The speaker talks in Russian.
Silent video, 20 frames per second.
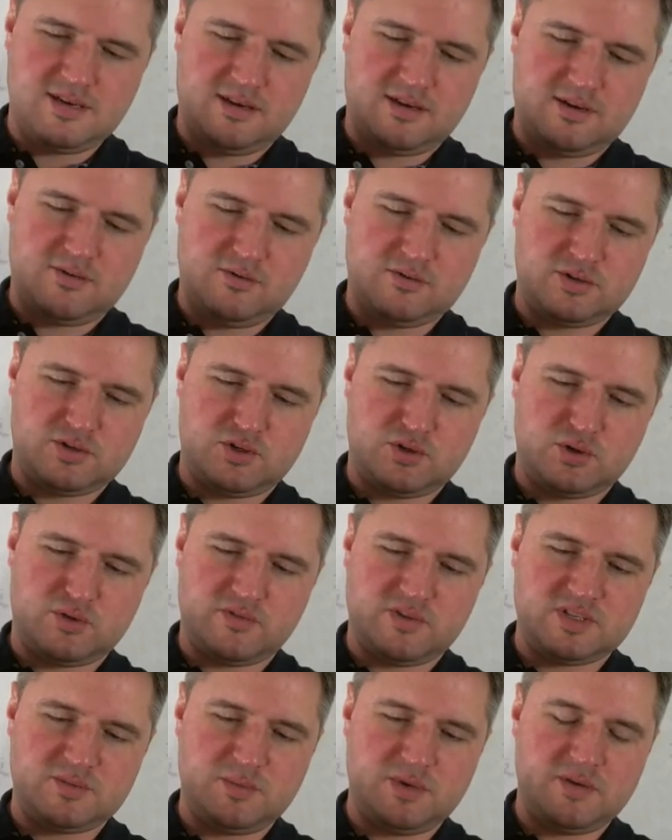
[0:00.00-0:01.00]
Какой же, черт
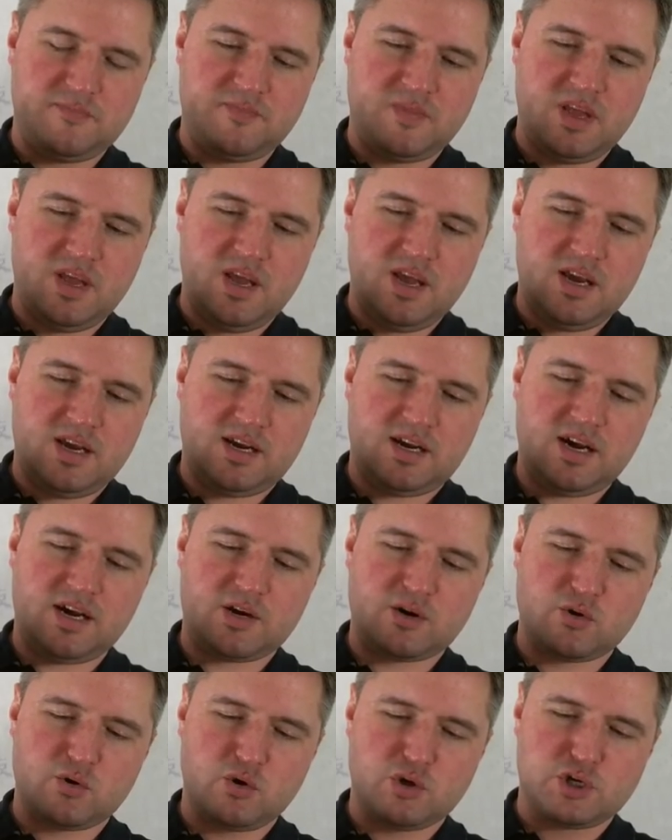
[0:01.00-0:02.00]
возьми,
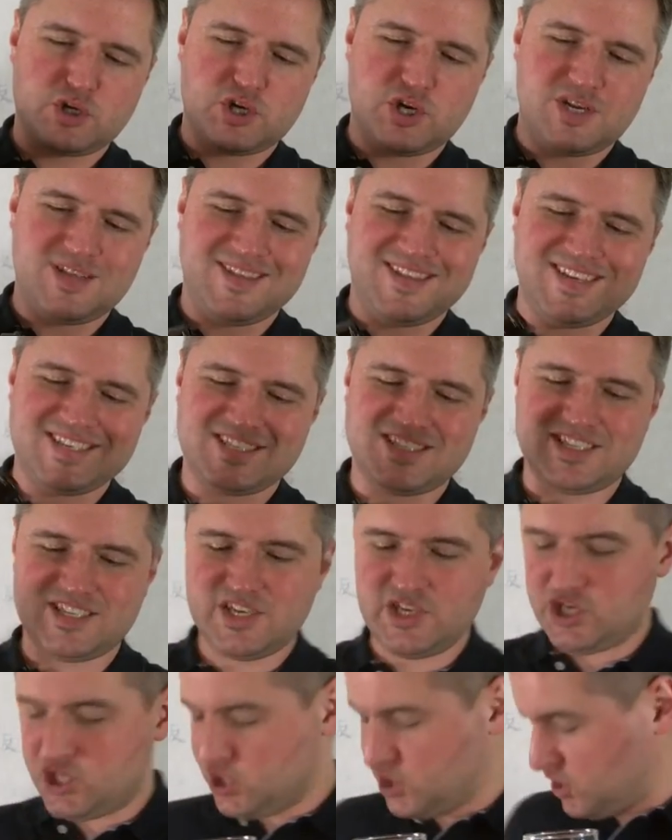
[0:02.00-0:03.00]
хороший,
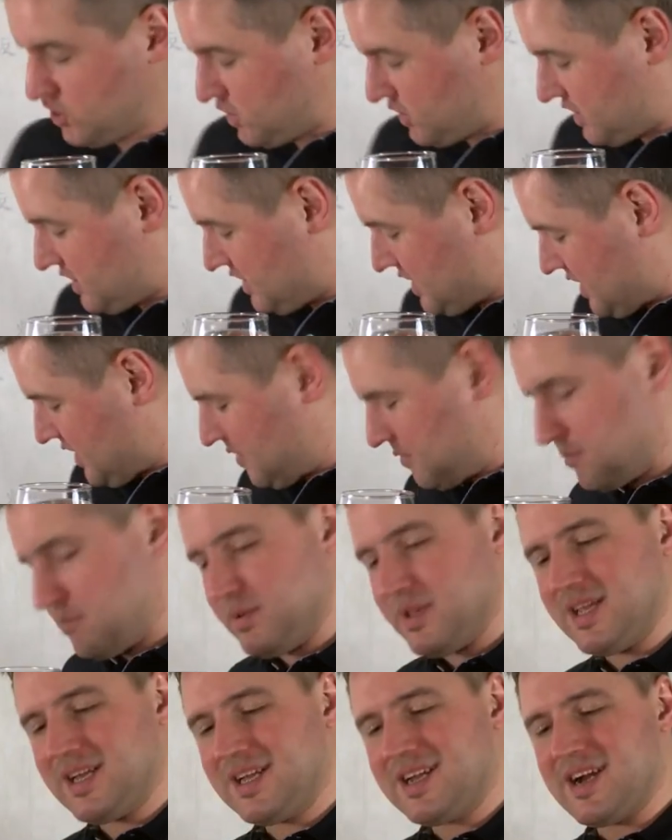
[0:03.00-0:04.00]
насыщенный
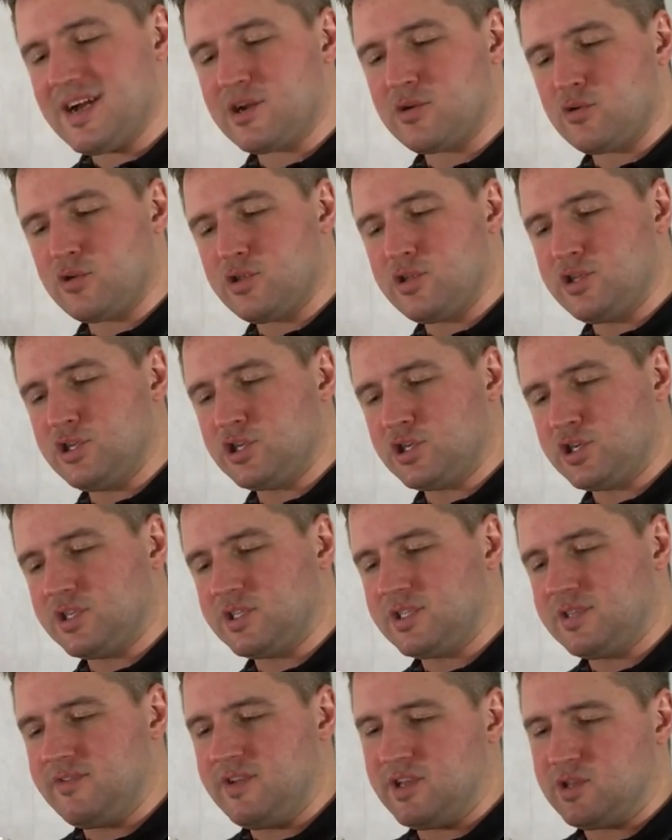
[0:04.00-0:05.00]
благороднейший
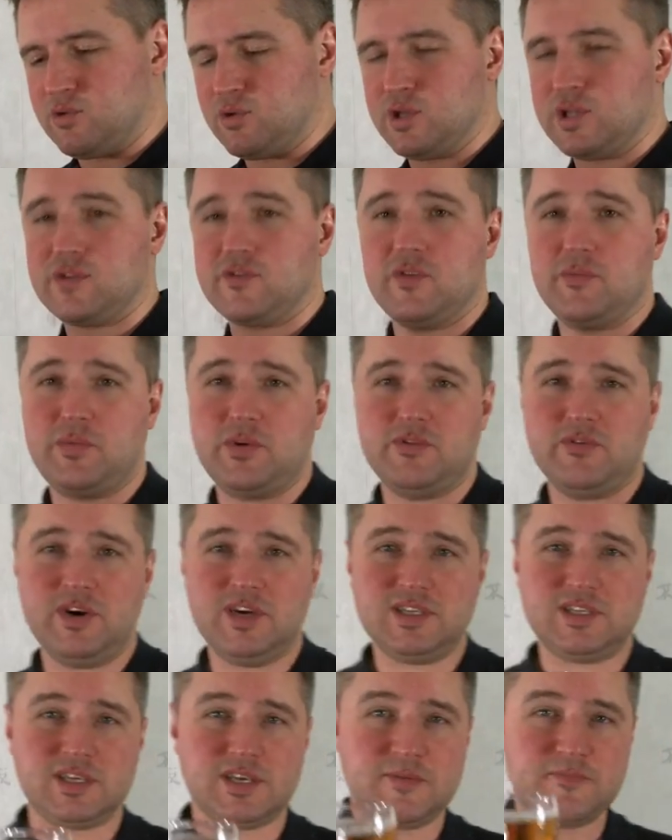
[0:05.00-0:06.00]
цвет у этого
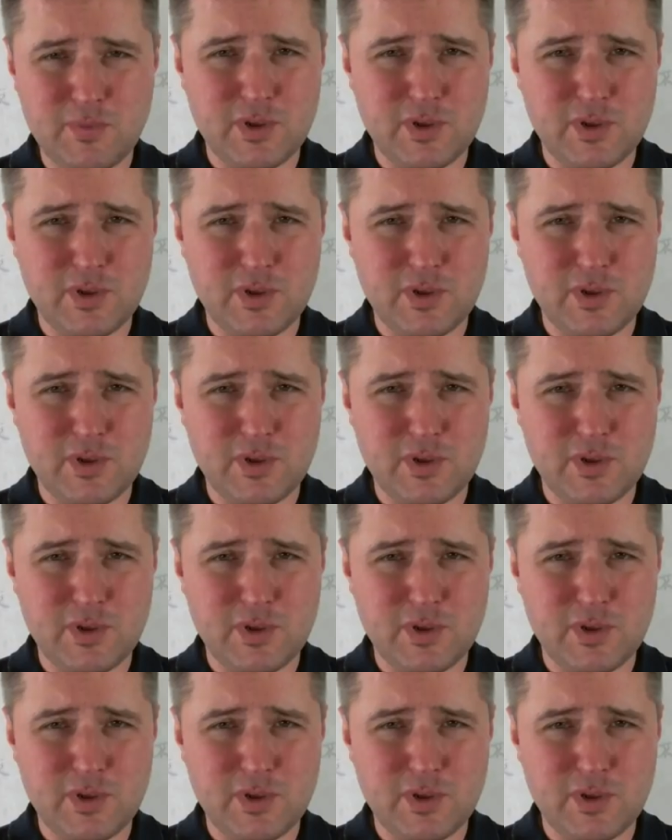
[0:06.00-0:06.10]
пиваса.